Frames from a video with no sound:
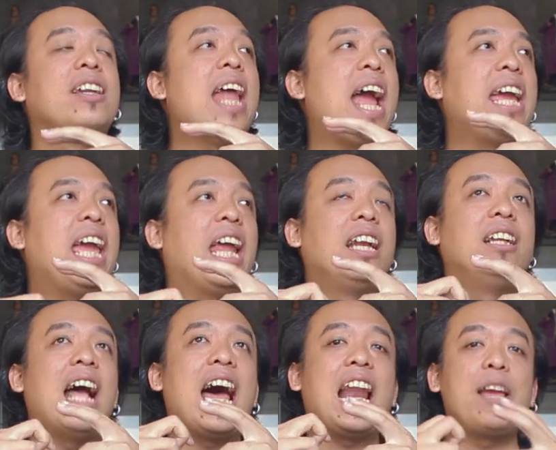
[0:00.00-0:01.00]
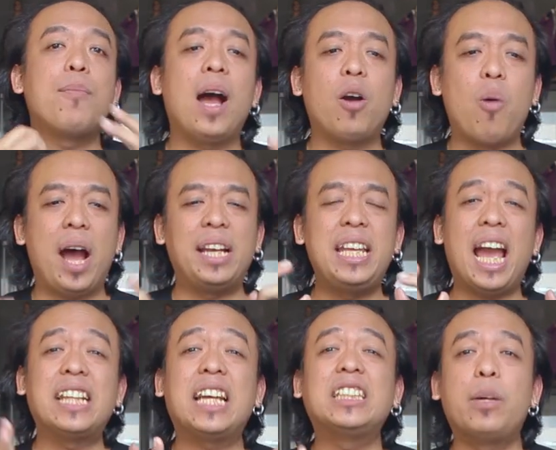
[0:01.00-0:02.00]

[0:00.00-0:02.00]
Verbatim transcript: ได้เห็นอะไรมากกว่าดีอันทัชเช